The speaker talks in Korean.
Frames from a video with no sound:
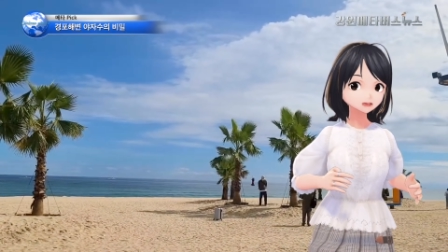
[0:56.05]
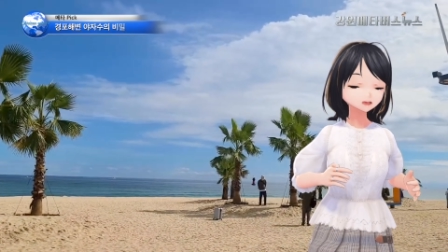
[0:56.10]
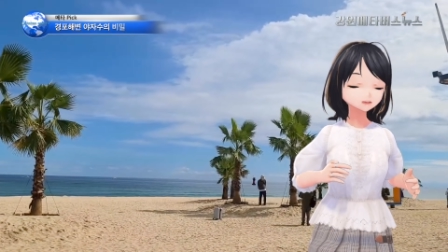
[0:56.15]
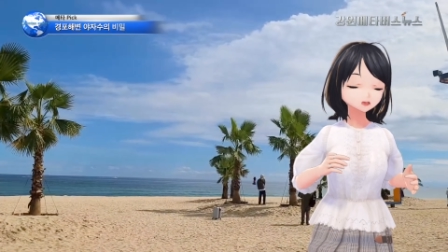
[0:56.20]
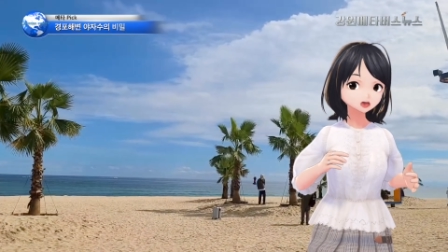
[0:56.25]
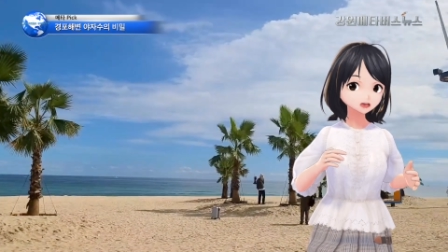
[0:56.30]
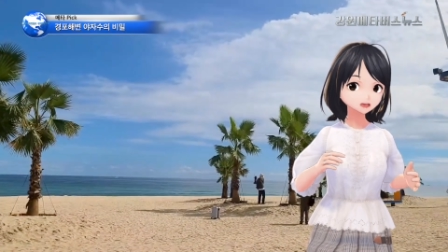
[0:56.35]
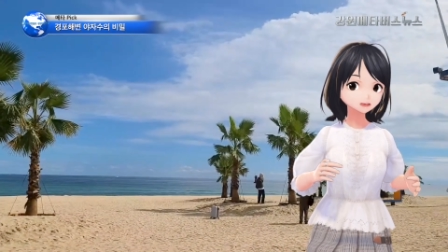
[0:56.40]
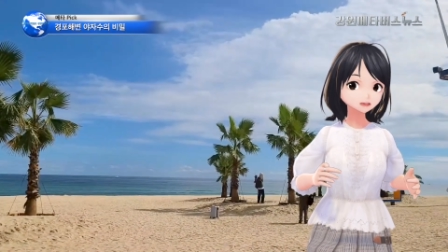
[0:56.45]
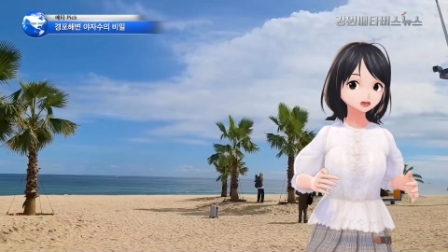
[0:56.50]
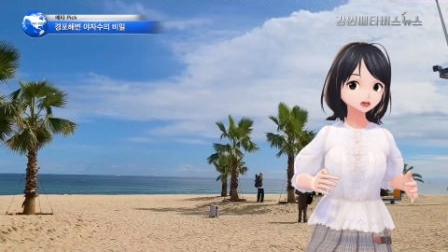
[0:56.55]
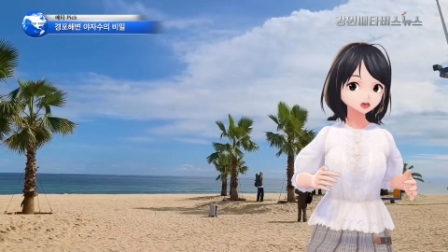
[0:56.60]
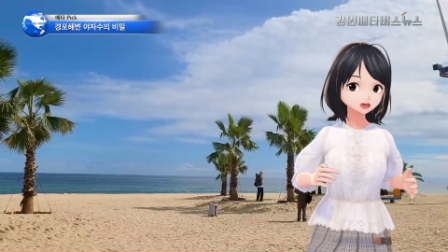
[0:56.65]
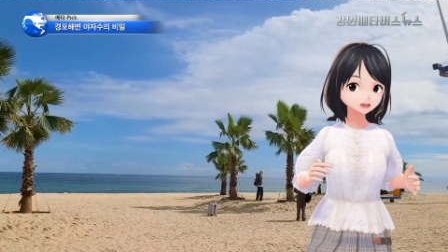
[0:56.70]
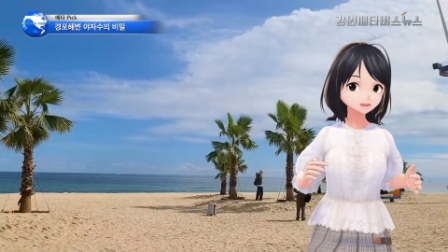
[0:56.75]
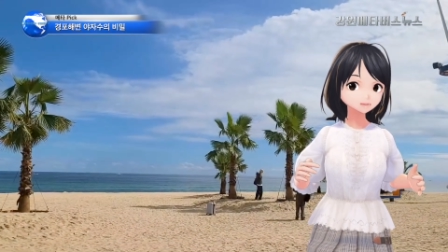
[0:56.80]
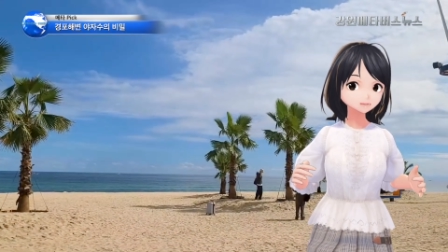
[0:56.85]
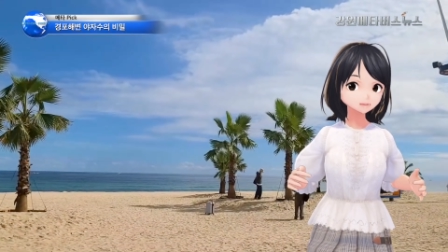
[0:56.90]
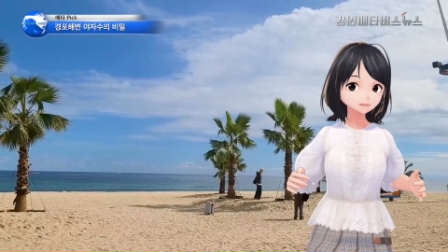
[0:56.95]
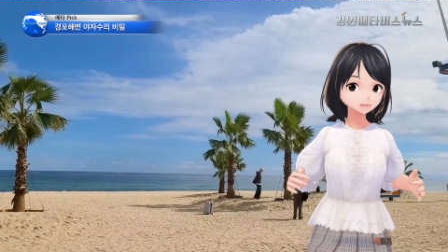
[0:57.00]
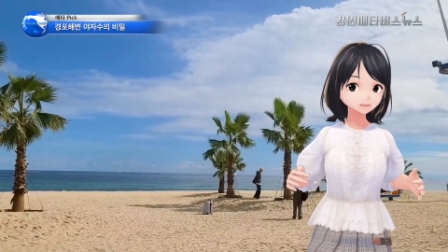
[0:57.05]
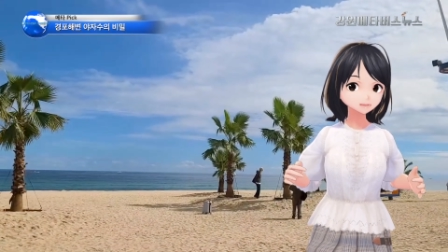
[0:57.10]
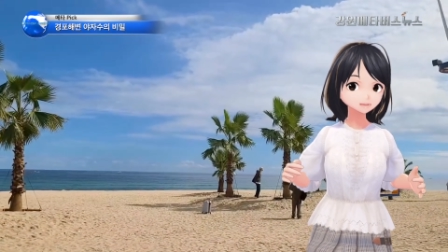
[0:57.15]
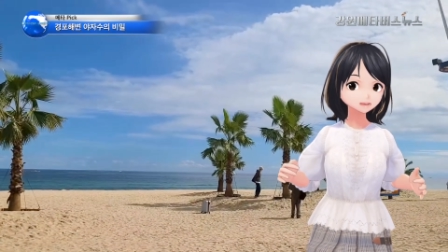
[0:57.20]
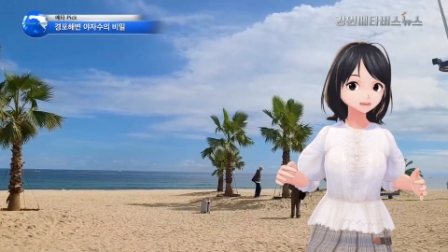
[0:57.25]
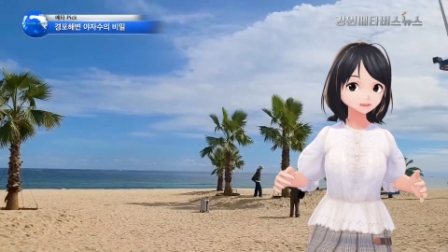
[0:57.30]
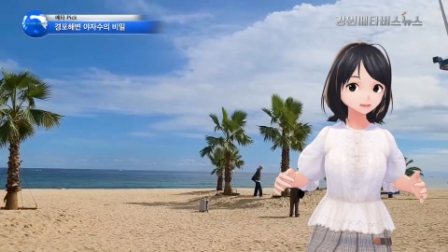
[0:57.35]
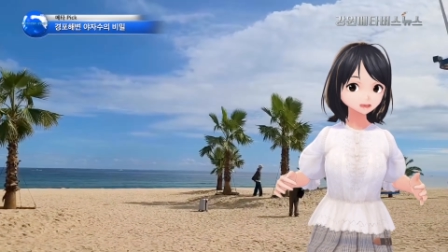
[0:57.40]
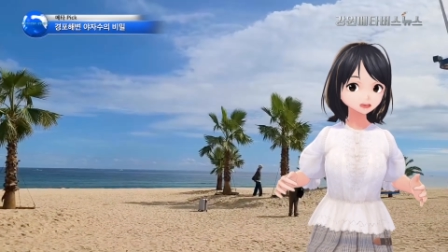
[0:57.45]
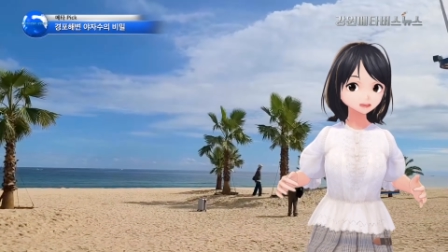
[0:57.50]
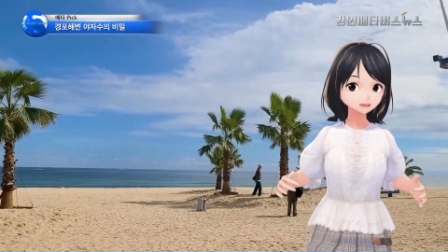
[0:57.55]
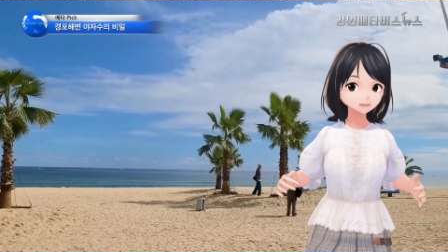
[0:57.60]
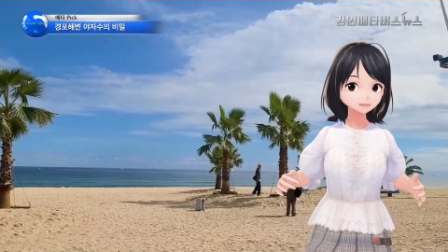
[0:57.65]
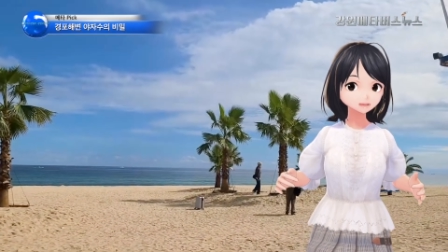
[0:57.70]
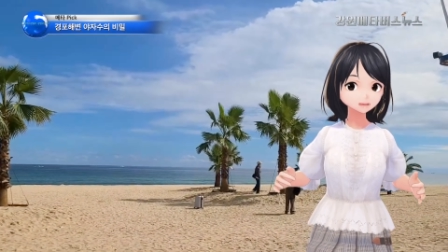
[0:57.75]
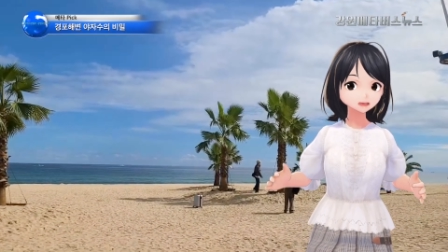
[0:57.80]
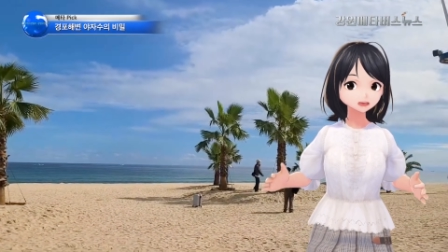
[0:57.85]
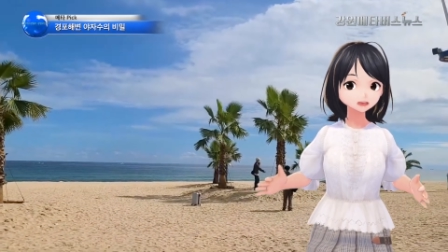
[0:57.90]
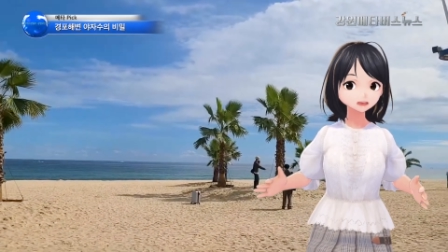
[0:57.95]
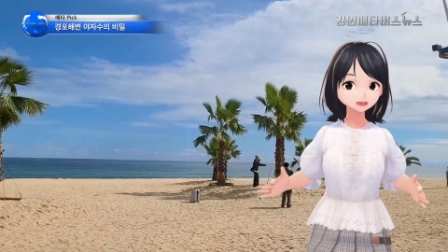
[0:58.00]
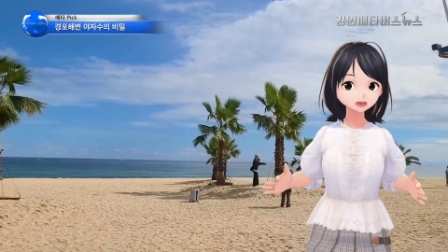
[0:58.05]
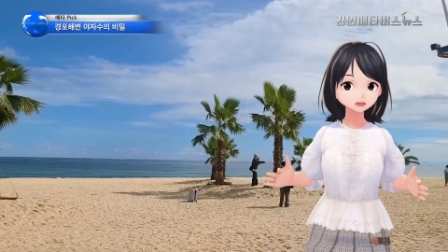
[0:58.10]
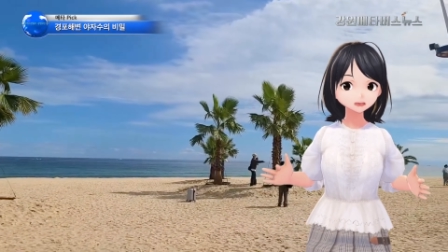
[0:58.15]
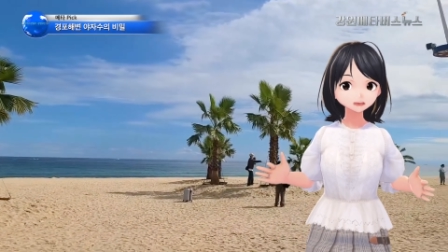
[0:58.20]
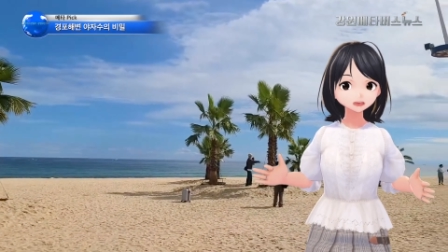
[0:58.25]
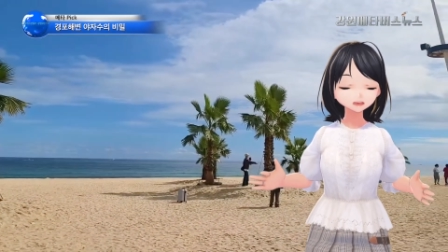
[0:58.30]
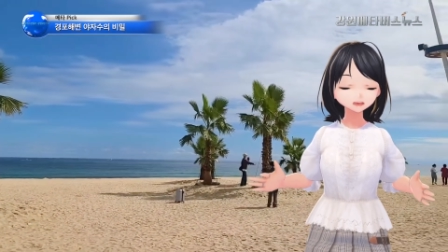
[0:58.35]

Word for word: 바닷바람과 영하의 날씨가 이어지는